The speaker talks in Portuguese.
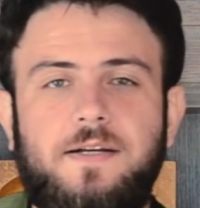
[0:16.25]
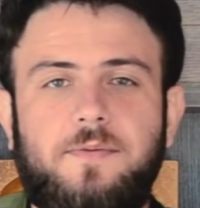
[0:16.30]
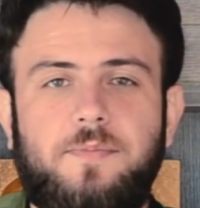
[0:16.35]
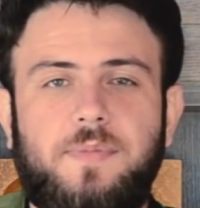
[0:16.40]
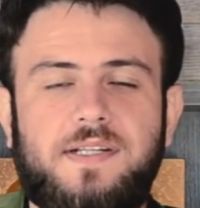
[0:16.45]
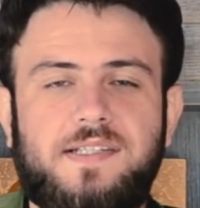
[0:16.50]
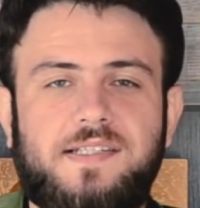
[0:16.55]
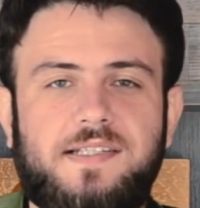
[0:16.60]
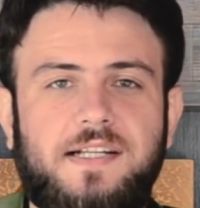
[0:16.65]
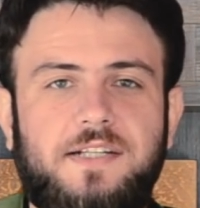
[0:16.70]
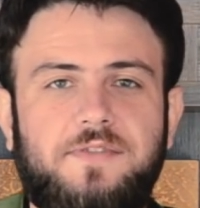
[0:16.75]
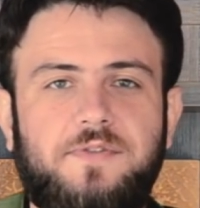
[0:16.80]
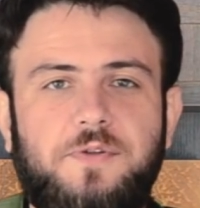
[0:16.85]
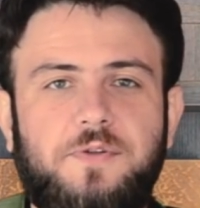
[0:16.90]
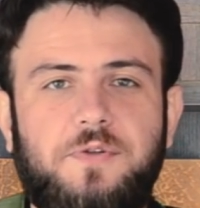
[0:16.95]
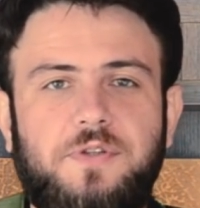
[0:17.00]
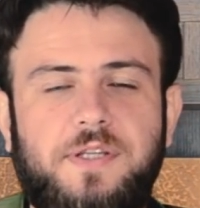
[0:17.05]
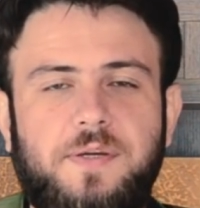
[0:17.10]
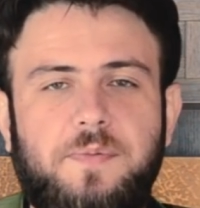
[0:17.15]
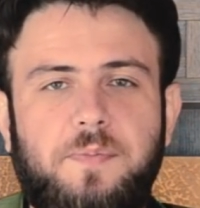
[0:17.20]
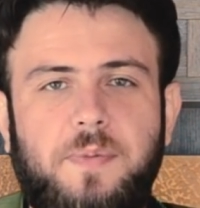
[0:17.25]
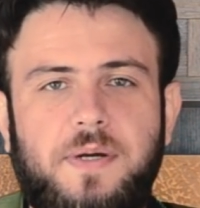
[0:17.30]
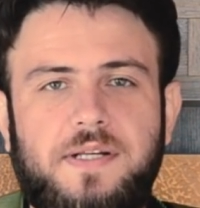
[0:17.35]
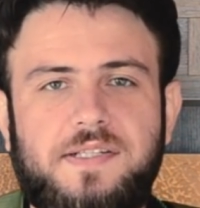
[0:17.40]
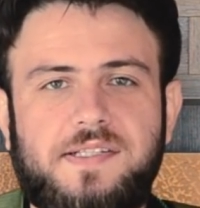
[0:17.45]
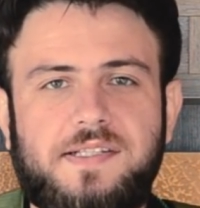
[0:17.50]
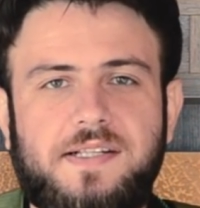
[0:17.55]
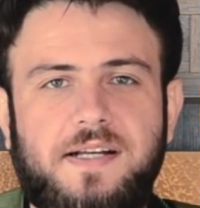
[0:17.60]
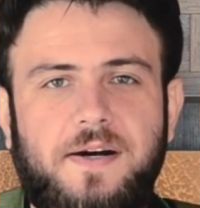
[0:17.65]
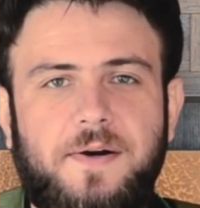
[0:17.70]
passado aí o tempo
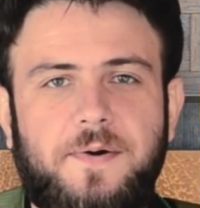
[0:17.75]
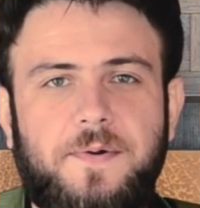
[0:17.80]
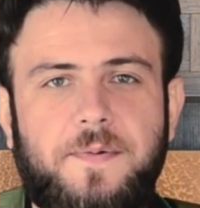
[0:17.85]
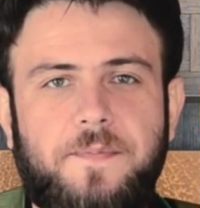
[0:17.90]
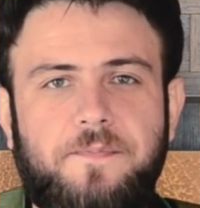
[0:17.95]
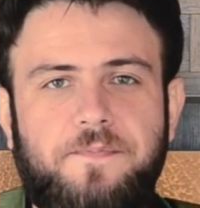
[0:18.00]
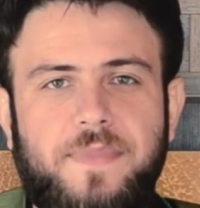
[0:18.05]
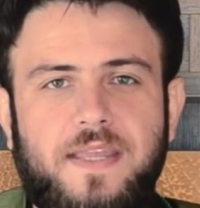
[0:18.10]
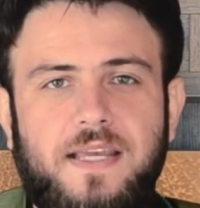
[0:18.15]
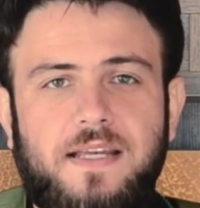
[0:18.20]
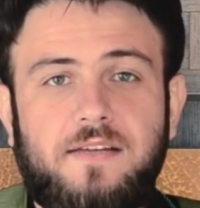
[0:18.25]
pascal.